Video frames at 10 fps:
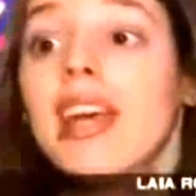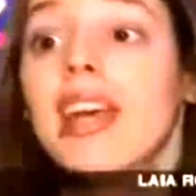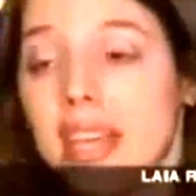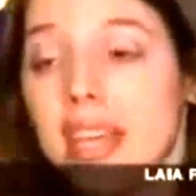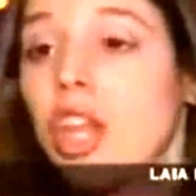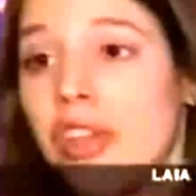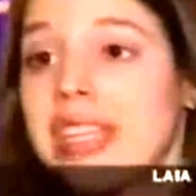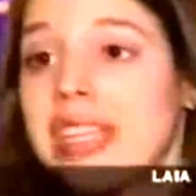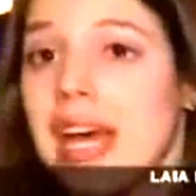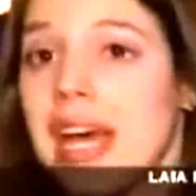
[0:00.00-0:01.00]
C'est plus
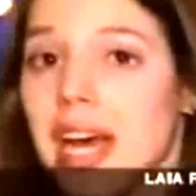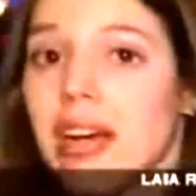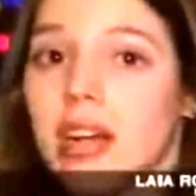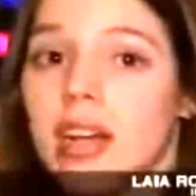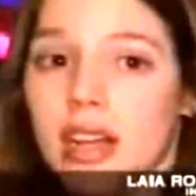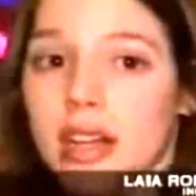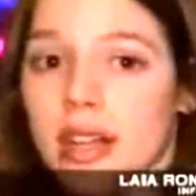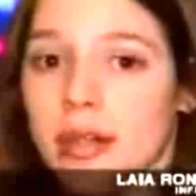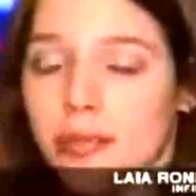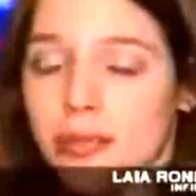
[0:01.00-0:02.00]
facile que de faire un
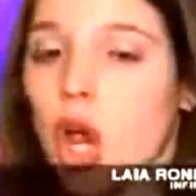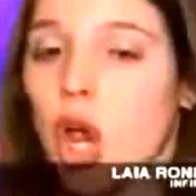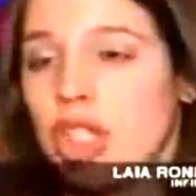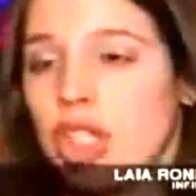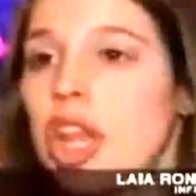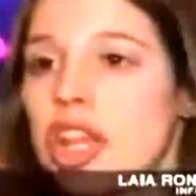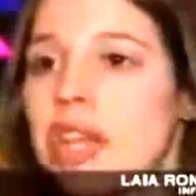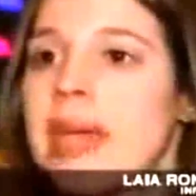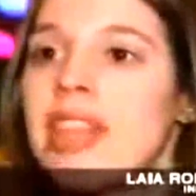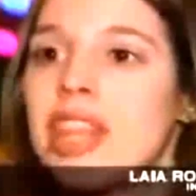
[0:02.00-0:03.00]
piercing.
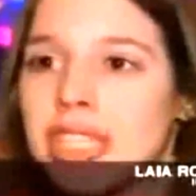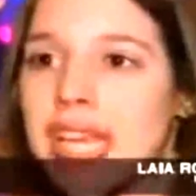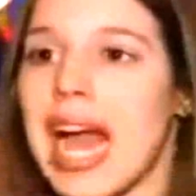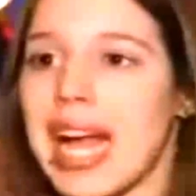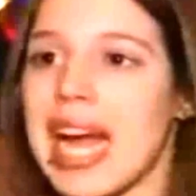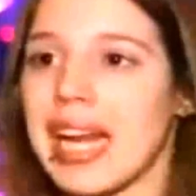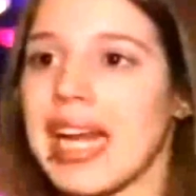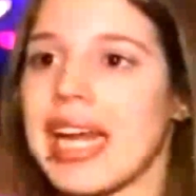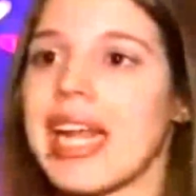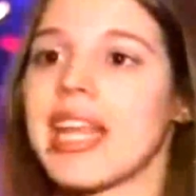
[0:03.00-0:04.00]
Et ceux qui font ça n'ont
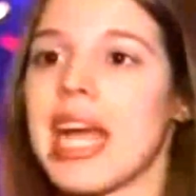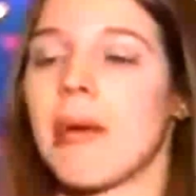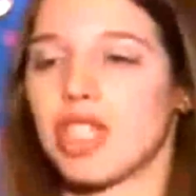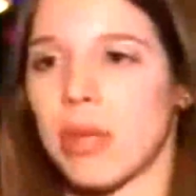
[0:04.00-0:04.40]
pas spécialement